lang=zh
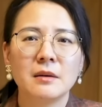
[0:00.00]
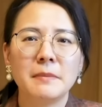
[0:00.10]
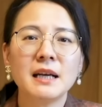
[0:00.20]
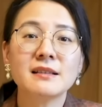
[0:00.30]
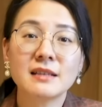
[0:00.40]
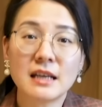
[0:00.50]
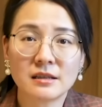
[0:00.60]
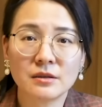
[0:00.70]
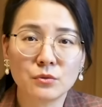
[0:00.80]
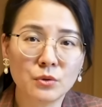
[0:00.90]
巴勒斯坦
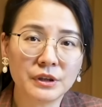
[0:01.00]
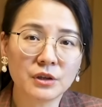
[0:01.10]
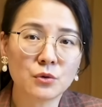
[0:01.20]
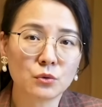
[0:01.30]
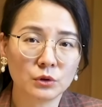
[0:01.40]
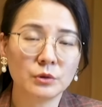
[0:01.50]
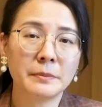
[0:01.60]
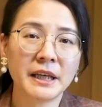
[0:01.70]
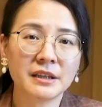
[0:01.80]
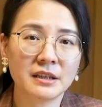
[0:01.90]
人如果能够主动的
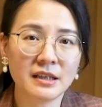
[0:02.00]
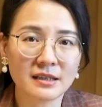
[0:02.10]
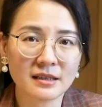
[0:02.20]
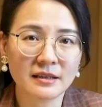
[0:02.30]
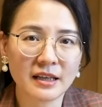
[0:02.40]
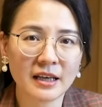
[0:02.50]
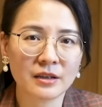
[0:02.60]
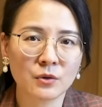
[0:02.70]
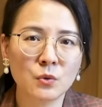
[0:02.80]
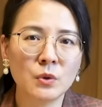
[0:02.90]
配合以色
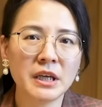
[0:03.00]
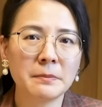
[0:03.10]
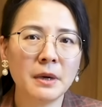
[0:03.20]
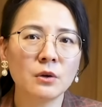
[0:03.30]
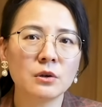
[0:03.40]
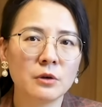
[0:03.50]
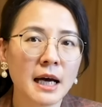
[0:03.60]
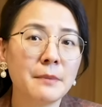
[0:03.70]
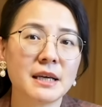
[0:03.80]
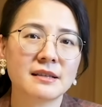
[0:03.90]
列孤立暴露
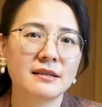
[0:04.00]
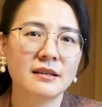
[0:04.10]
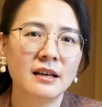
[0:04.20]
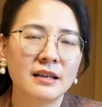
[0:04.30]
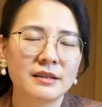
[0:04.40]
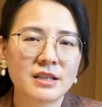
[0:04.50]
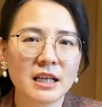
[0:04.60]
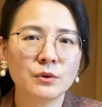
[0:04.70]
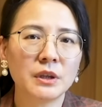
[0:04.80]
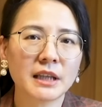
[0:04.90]
哈马斯，那这
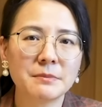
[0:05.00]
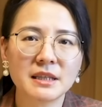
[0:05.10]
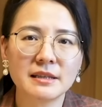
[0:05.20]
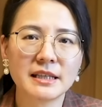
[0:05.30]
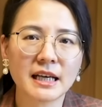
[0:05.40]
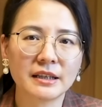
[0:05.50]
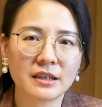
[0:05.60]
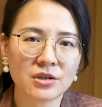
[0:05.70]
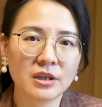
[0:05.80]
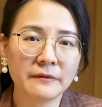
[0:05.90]
样对他们自己啊也
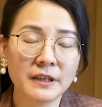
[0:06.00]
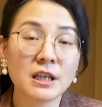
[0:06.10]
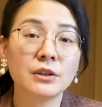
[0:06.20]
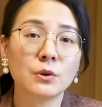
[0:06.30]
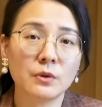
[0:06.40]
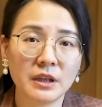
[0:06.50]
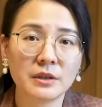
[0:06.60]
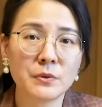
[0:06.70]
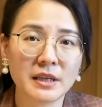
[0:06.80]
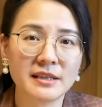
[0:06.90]
是一个非常有利的
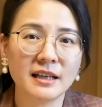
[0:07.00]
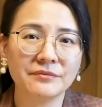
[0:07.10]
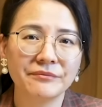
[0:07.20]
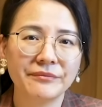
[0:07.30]
选项。